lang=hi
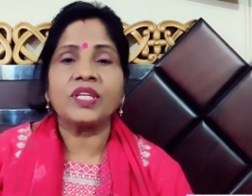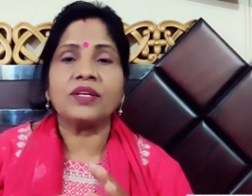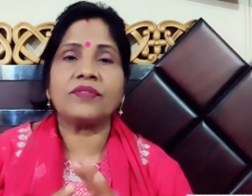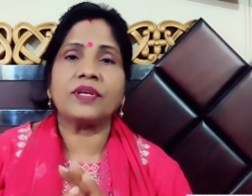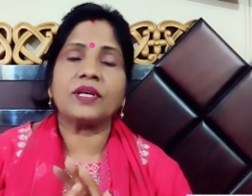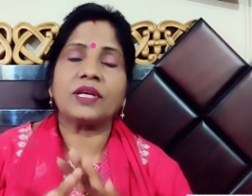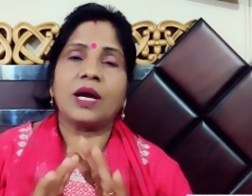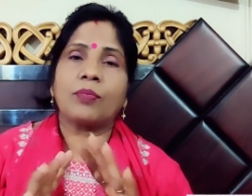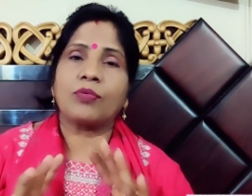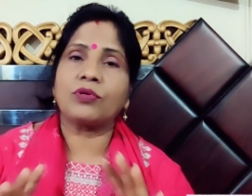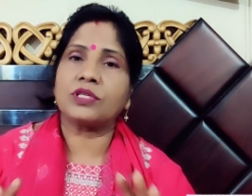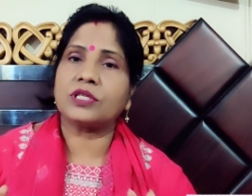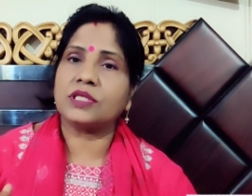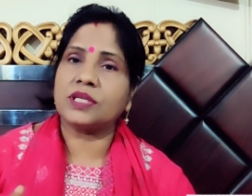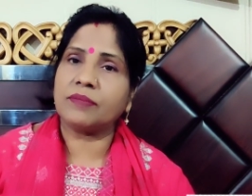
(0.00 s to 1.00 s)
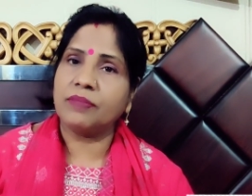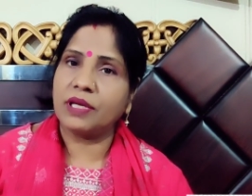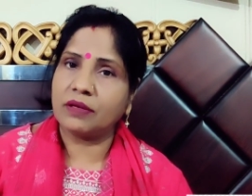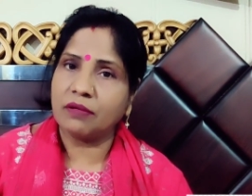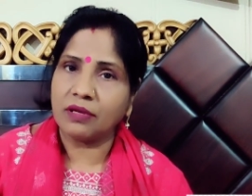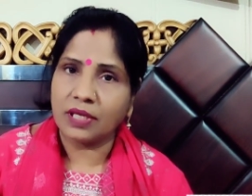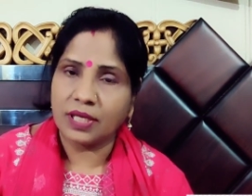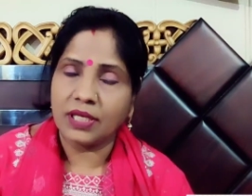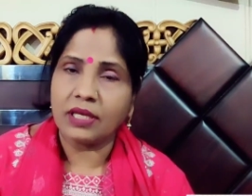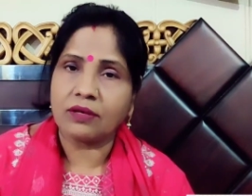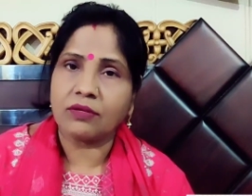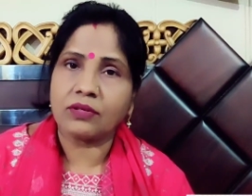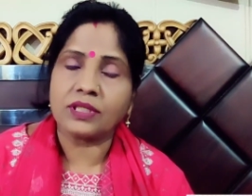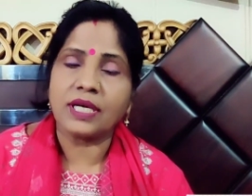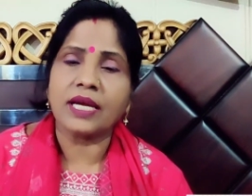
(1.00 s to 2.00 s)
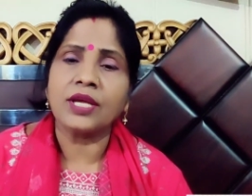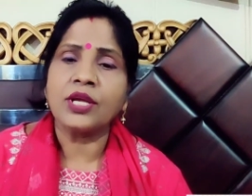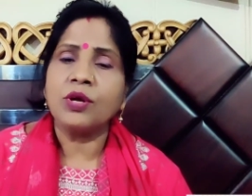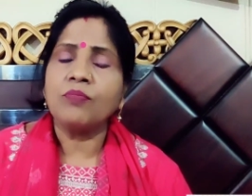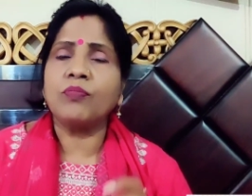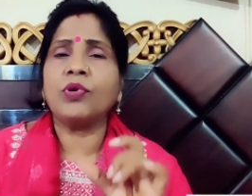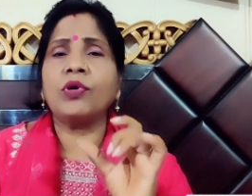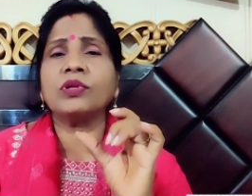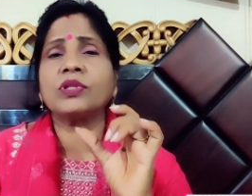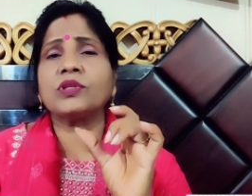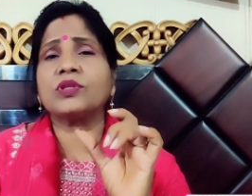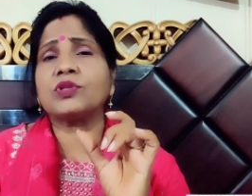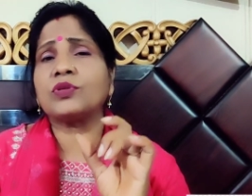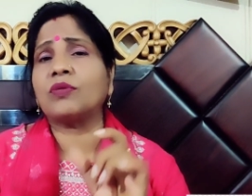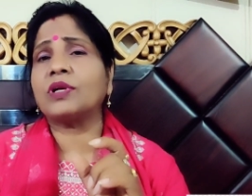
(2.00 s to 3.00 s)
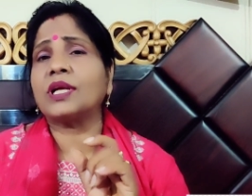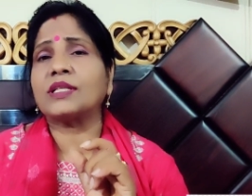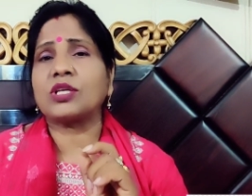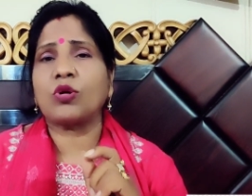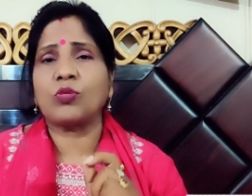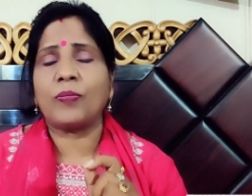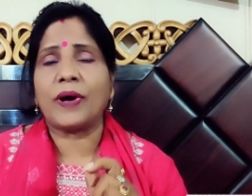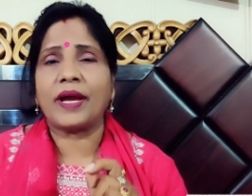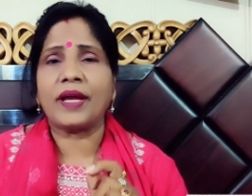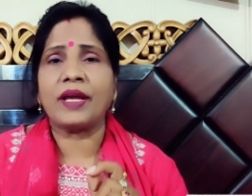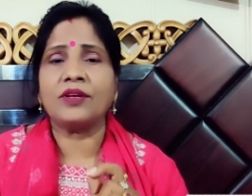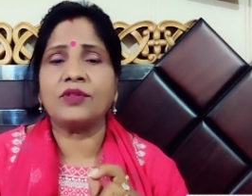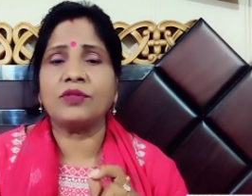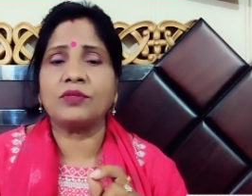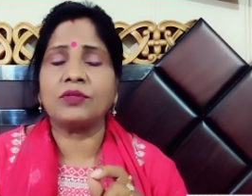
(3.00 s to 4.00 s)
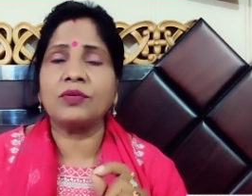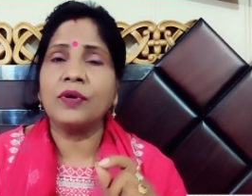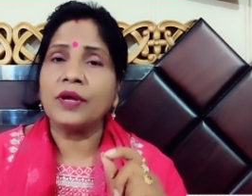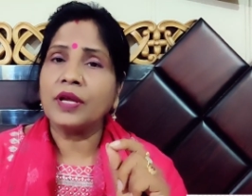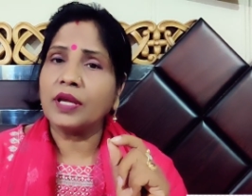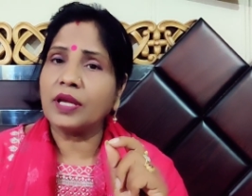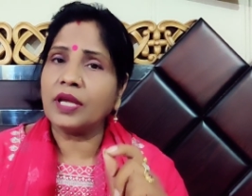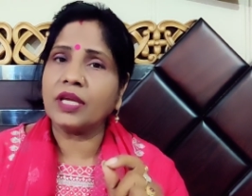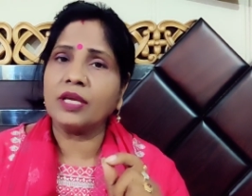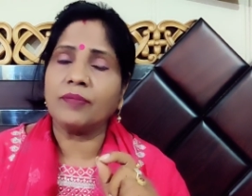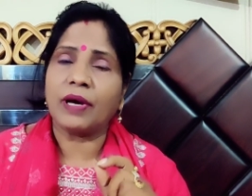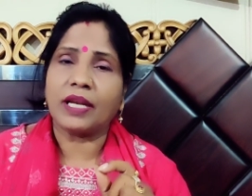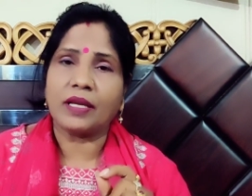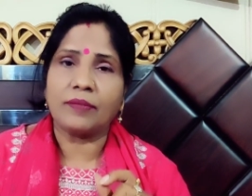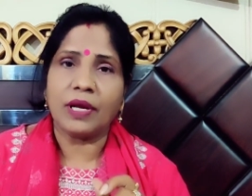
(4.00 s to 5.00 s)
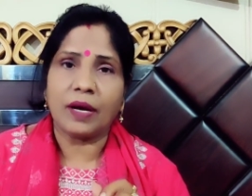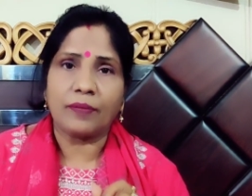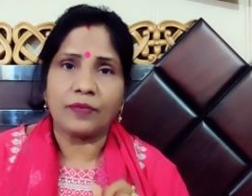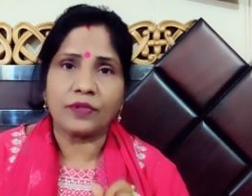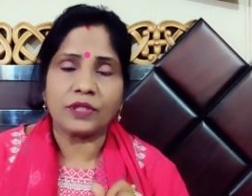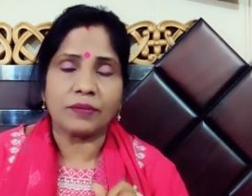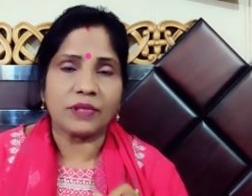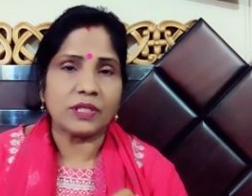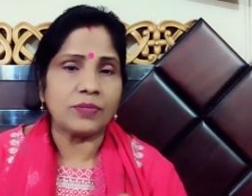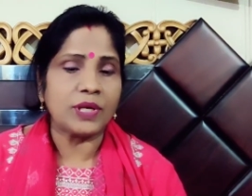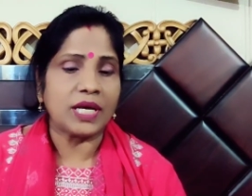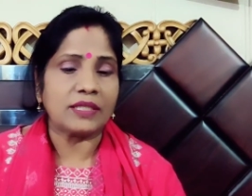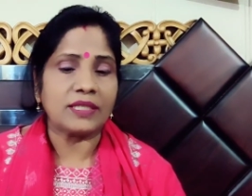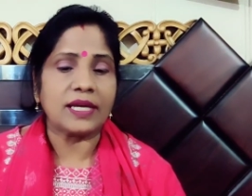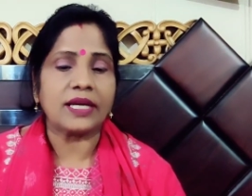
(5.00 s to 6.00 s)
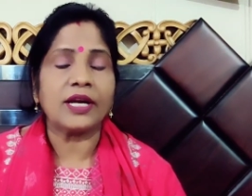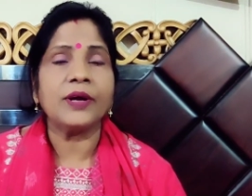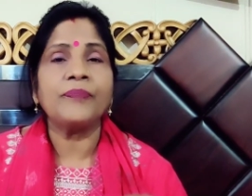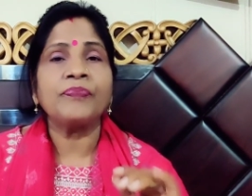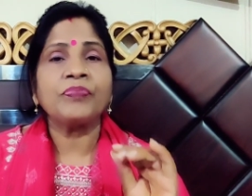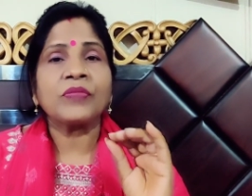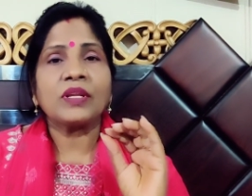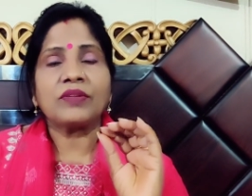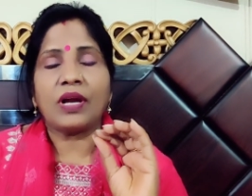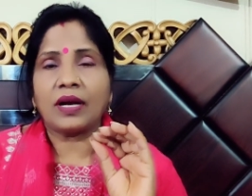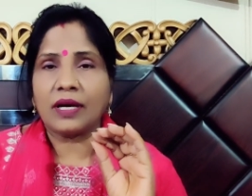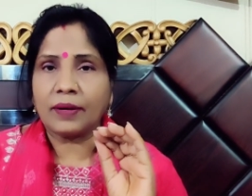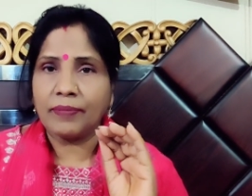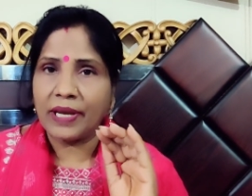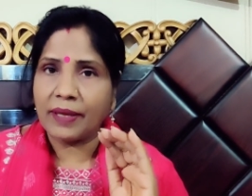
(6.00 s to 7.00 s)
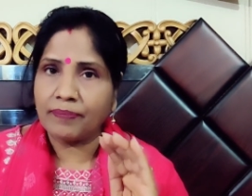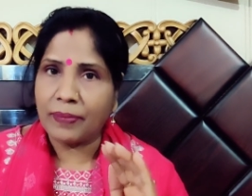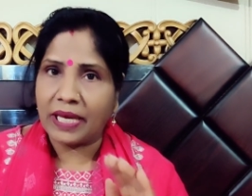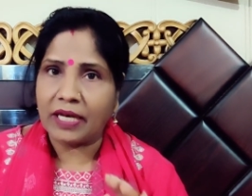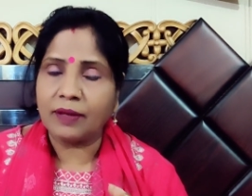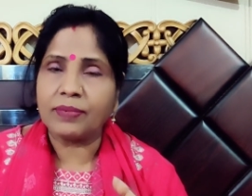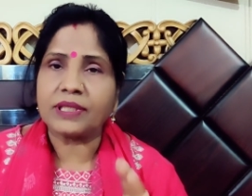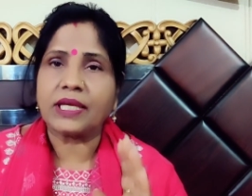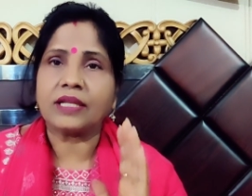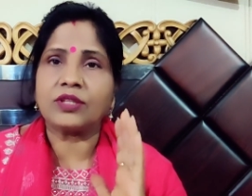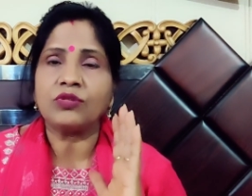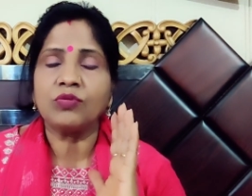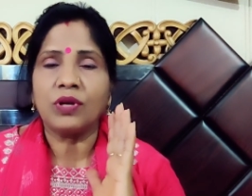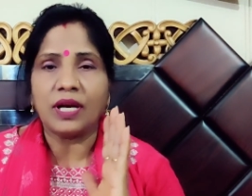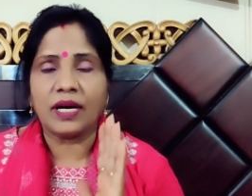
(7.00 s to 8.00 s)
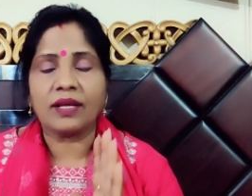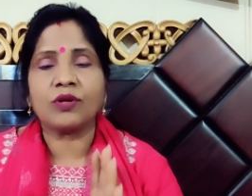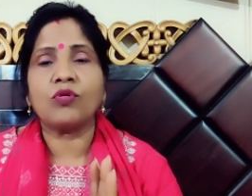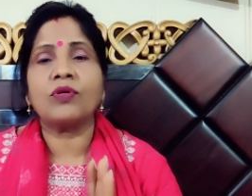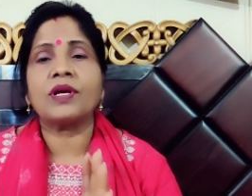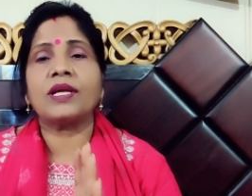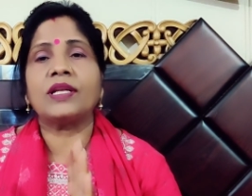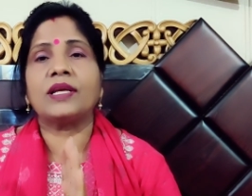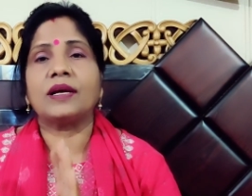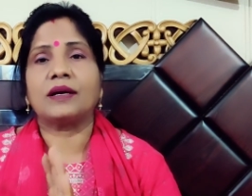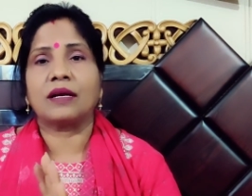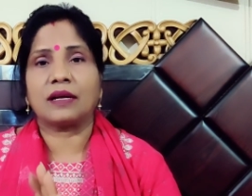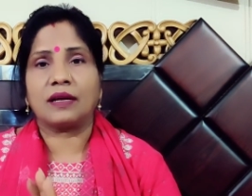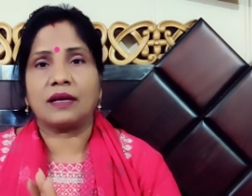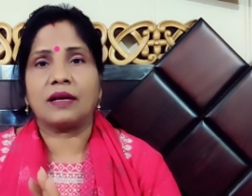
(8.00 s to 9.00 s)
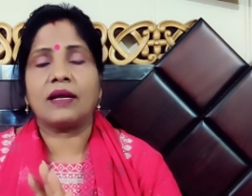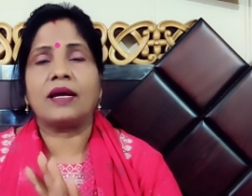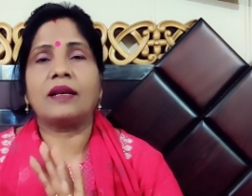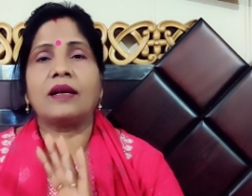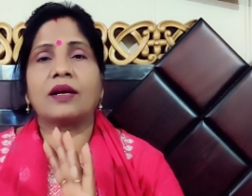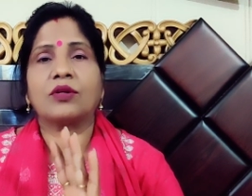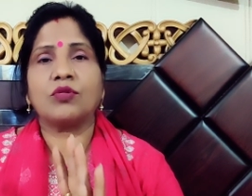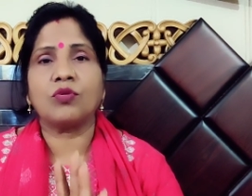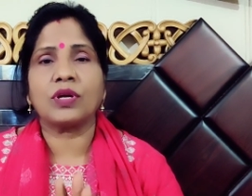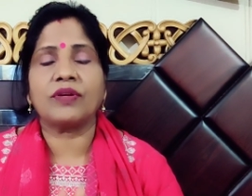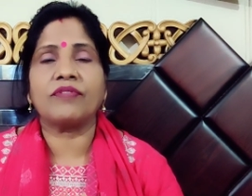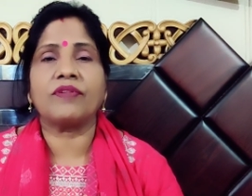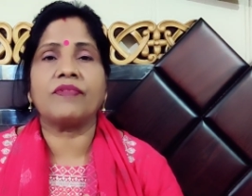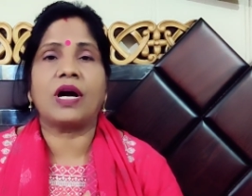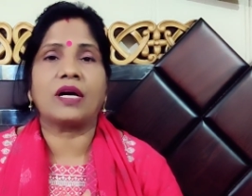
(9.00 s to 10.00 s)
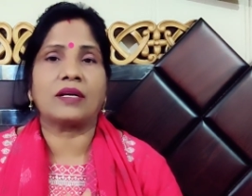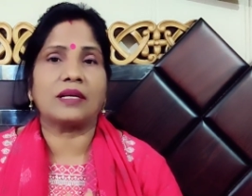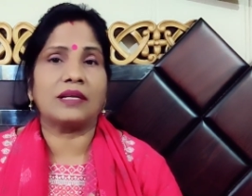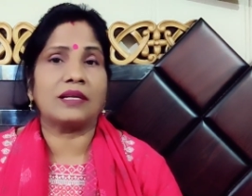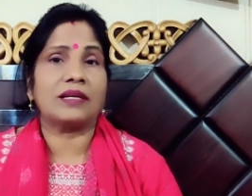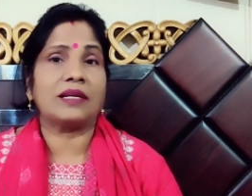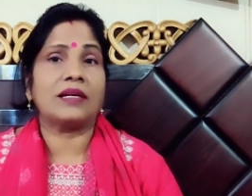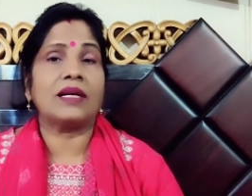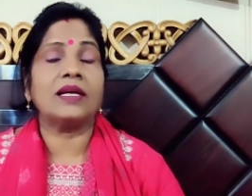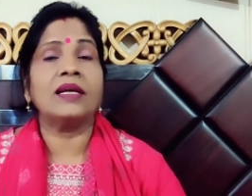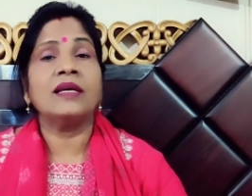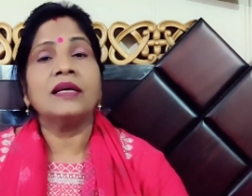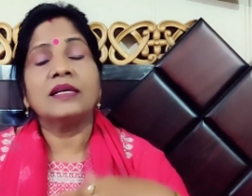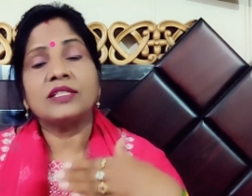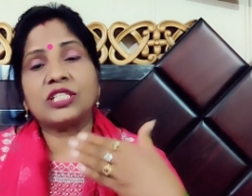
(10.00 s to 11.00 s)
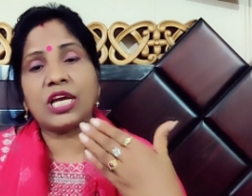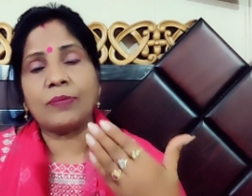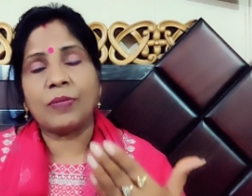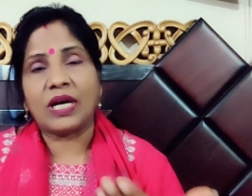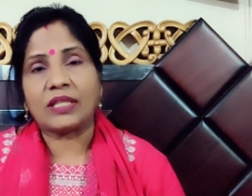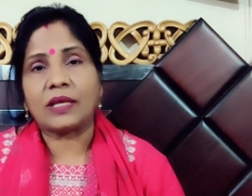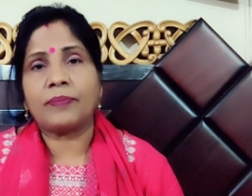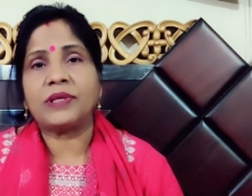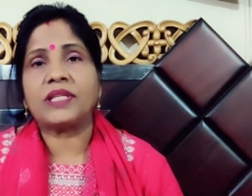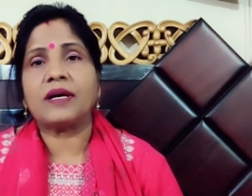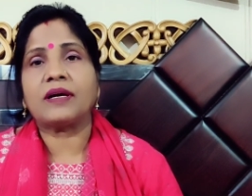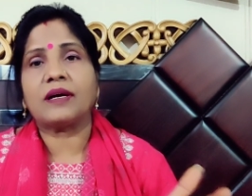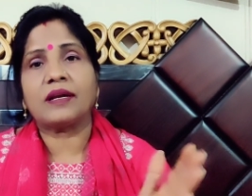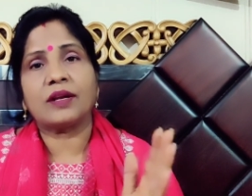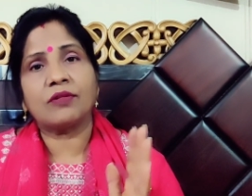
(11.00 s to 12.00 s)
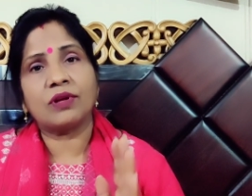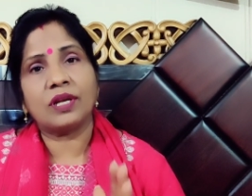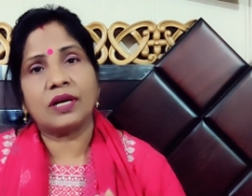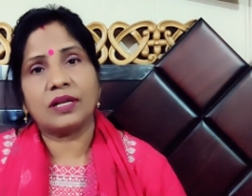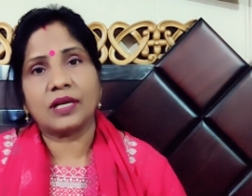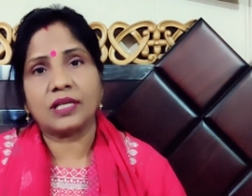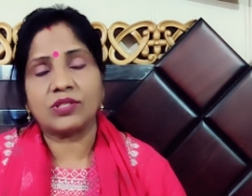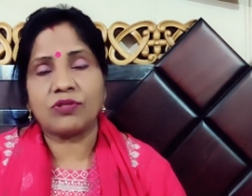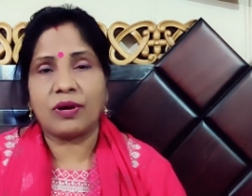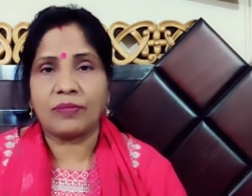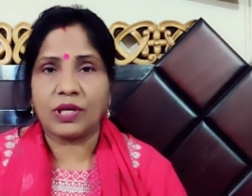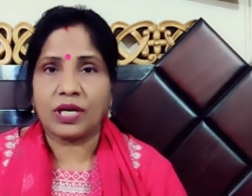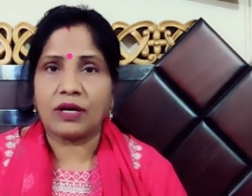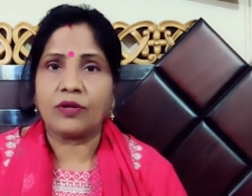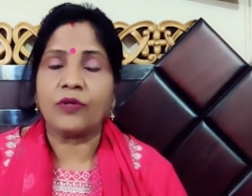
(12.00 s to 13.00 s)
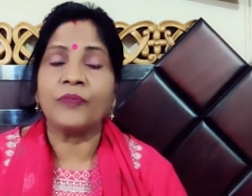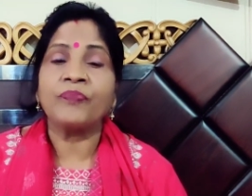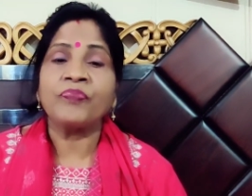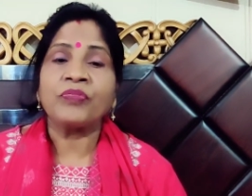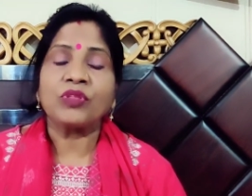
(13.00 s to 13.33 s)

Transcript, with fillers: जिससे कि आपको चीजें बिल्कुल क्लियर हो जाए बहुत छोटा सा उपाय है यूं तो एक ही बारी में आपको समझ में आ जाएगा अगर मैं पहले बताती हूँ लड़कों के लिए अगर करना है लड़कों के विवाह के लिए करना है चाहे माता पिता कर रहे हो या लड़का स्वयं कर रहे हो